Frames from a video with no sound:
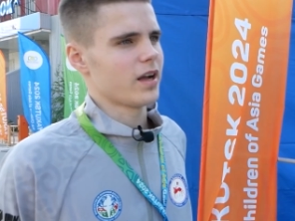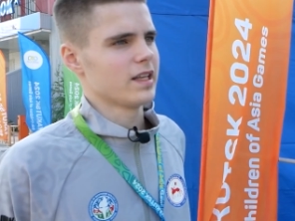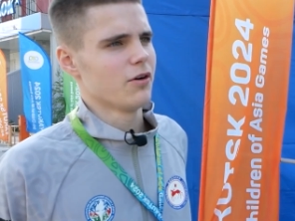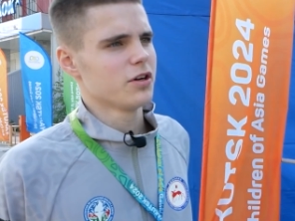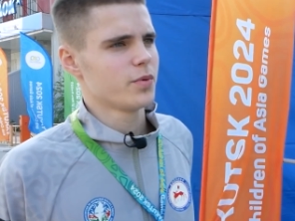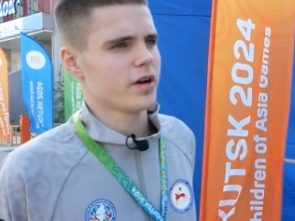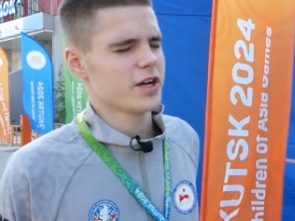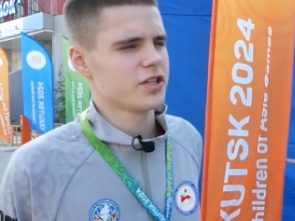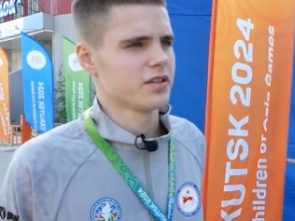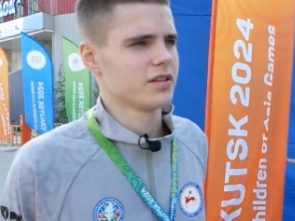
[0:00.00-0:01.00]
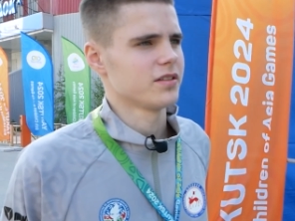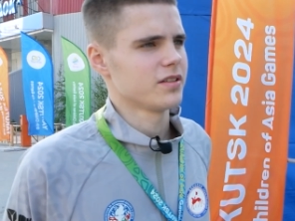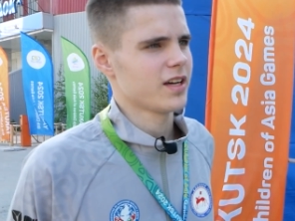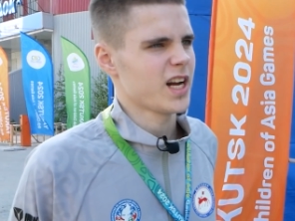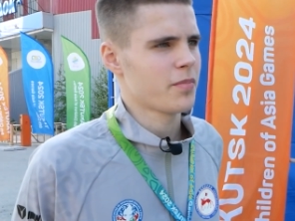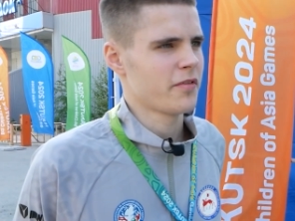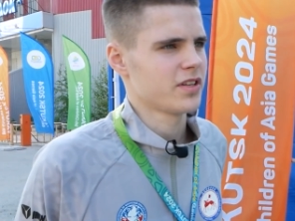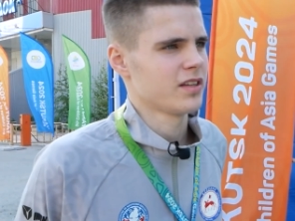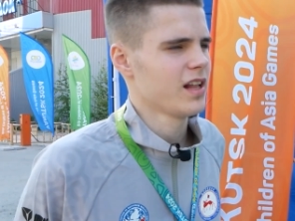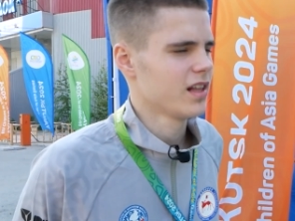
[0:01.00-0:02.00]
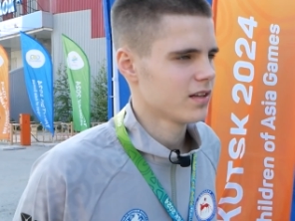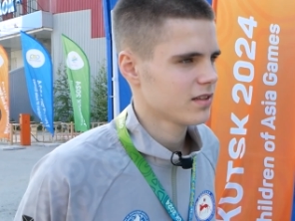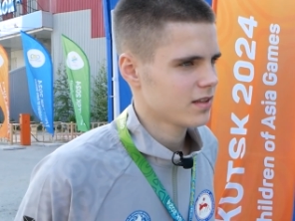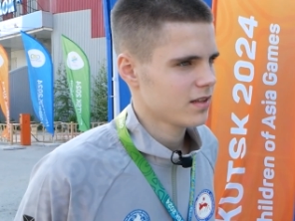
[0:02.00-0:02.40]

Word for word: Хотелось бы, конечно, играть профессионально.